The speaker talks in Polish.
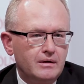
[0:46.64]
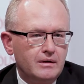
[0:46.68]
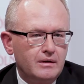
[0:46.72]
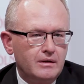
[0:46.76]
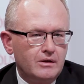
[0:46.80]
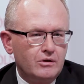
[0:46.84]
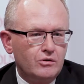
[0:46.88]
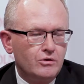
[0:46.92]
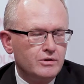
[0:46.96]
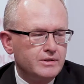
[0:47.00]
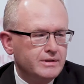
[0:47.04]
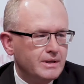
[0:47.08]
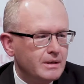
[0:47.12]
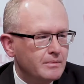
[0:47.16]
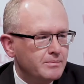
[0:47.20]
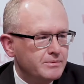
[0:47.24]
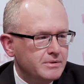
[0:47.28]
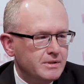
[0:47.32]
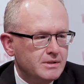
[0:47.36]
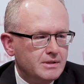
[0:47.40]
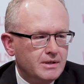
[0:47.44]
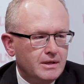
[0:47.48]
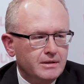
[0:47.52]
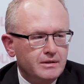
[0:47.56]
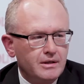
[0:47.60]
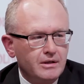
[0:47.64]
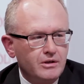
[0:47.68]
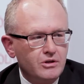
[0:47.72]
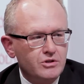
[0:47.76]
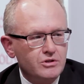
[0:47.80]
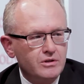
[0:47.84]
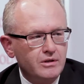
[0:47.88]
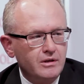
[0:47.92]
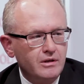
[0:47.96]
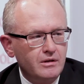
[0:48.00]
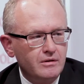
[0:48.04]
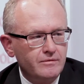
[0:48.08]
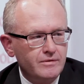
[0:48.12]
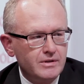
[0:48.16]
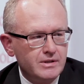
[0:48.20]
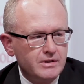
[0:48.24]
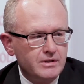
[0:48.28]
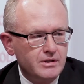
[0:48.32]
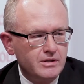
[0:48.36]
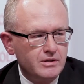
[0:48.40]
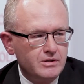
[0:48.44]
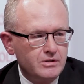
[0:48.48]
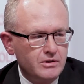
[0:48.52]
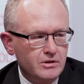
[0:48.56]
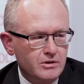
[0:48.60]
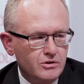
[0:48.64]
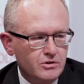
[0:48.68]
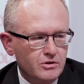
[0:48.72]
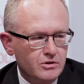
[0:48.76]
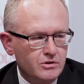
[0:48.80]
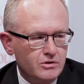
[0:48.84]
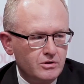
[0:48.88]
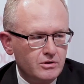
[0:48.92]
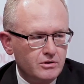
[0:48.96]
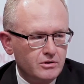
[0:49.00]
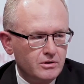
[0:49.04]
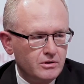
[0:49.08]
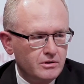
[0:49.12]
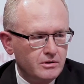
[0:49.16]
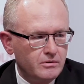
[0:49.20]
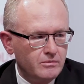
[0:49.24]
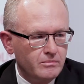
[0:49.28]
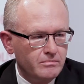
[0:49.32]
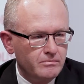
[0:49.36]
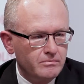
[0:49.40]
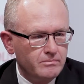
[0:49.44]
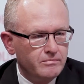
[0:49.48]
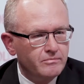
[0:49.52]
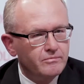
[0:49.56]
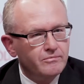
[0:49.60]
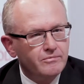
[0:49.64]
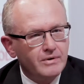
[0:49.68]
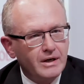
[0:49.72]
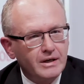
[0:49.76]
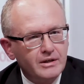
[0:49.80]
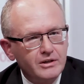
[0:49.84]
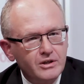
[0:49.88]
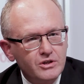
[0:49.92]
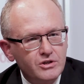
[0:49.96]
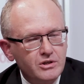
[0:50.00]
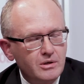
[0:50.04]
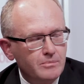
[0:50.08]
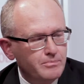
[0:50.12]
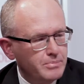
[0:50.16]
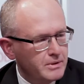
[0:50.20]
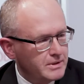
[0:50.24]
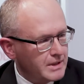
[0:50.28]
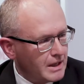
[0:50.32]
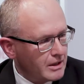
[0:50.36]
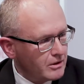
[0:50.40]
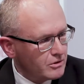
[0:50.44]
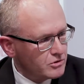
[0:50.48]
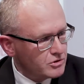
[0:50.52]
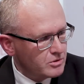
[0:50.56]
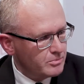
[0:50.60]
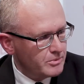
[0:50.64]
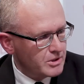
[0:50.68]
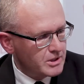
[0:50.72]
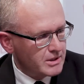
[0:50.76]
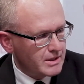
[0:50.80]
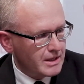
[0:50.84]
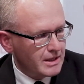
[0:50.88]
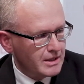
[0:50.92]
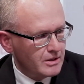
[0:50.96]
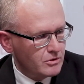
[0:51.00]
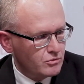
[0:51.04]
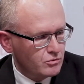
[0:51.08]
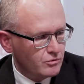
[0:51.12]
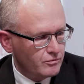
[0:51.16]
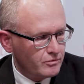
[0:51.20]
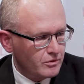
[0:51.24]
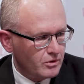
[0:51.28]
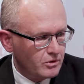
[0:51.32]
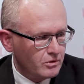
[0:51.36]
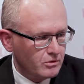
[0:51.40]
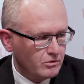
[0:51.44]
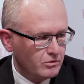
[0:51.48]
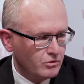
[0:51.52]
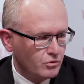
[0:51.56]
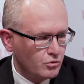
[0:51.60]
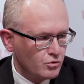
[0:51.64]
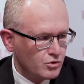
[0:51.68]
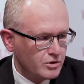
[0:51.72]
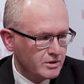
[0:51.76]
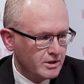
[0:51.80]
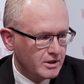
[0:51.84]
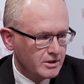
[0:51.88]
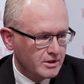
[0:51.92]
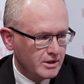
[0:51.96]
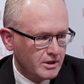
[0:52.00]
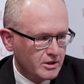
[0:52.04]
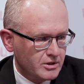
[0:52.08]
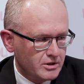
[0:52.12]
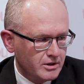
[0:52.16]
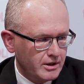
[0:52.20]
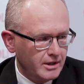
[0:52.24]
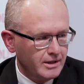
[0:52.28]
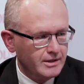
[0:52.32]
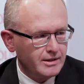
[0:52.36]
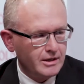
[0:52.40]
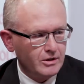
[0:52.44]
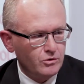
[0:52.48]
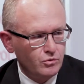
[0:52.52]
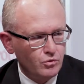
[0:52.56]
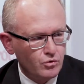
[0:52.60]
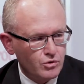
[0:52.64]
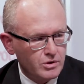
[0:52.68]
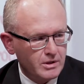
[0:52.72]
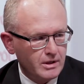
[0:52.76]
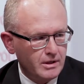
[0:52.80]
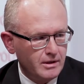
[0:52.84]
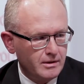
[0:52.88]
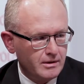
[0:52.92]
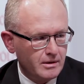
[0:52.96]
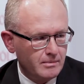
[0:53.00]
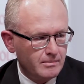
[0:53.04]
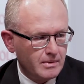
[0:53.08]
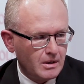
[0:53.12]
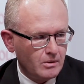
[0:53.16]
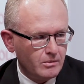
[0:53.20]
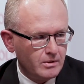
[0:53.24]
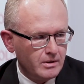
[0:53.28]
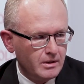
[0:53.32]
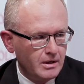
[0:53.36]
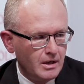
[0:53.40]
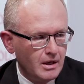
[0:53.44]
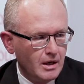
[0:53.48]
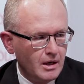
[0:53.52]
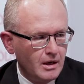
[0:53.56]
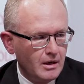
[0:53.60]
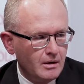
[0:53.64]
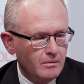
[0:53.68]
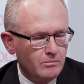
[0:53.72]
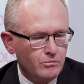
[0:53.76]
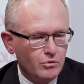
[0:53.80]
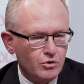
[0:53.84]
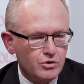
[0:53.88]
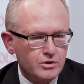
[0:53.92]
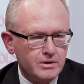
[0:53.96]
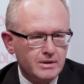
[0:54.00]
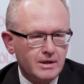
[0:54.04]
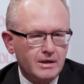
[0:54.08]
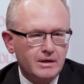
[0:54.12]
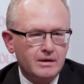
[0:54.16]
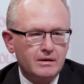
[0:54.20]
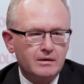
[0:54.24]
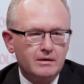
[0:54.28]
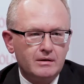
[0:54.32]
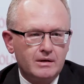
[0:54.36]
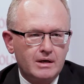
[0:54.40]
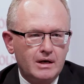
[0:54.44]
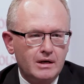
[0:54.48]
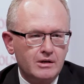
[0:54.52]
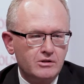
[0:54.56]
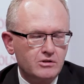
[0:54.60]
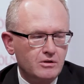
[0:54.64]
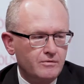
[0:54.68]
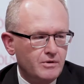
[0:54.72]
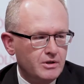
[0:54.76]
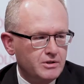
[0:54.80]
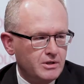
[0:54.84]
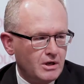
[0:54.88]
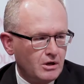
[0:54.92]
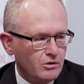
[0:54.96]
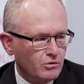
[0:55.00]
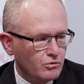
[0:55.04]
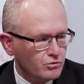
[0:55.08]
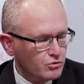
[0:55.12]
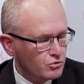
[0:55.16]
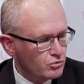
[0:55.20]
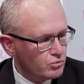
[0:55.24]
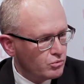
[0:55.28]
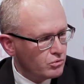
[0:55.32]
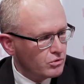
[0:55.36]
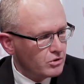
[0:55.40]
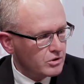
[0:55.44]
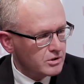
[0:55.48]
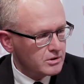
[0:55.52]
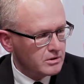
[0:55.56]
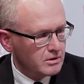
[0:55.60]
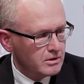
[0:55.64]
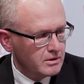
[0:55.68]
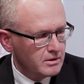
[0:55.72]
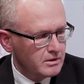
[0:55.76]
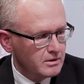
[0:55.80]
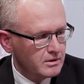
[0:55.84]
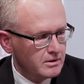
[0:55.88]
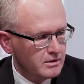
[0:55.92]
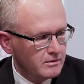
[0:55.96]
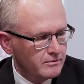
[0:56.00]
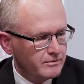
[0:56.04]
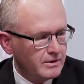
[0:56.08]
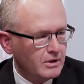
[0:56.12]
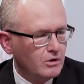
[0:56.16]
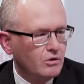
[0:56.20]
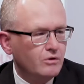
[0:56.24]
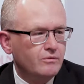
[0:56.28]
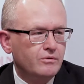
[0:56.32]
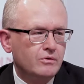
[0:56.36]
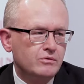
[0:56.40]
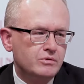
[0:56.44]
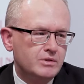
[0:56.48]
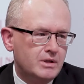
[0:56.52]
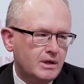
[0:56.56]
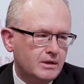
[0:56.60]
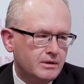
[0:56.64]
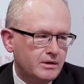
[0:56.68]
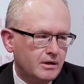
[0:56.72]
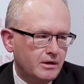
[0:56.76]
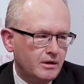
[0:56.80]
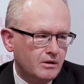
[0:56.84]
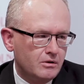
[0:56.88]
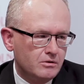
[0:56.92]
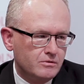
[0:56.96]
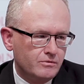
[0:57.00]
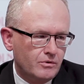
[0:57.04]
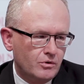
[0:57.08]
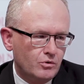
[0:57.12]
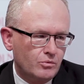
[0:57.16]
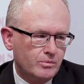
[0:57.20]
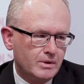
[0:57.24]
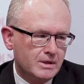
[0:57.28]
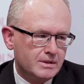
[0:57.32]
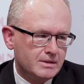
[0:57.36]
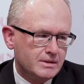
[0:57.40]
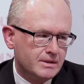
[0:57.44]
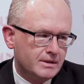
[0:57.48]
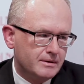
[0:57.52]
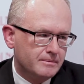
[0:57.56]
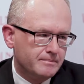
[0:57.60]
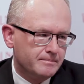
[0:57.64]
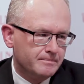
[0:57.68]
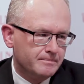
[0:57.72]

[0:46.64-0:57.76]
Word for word: E, koncepcji, strategicznych inwestycji, czy, czy, czyli faktycznie pytając mieszkańców o różne rzeczy, i te duże, i te małe, można realizować jakąś długofalową strategię rozwoju miasta.